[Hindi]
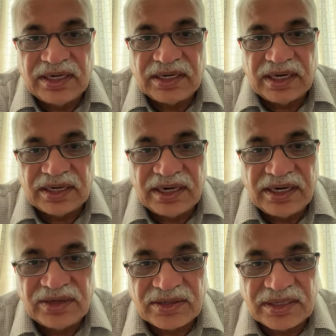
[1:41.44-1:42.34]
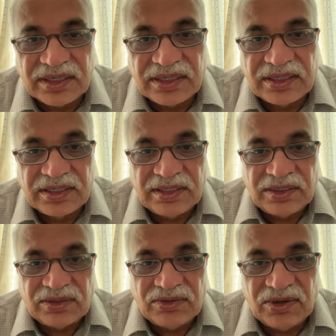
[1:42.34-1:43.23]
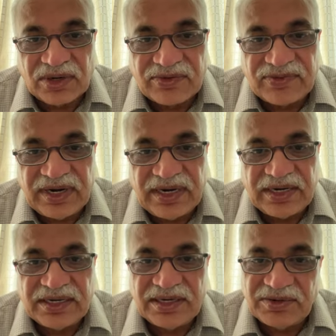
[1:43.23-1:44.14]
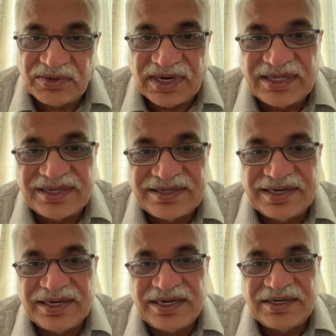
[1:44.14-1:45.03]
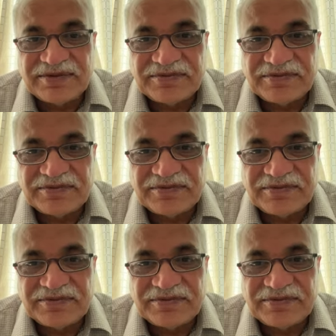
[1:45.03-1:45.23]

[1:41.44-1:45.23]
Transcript: कार हैं और गौरव हैं अनुराधा सिंह हैं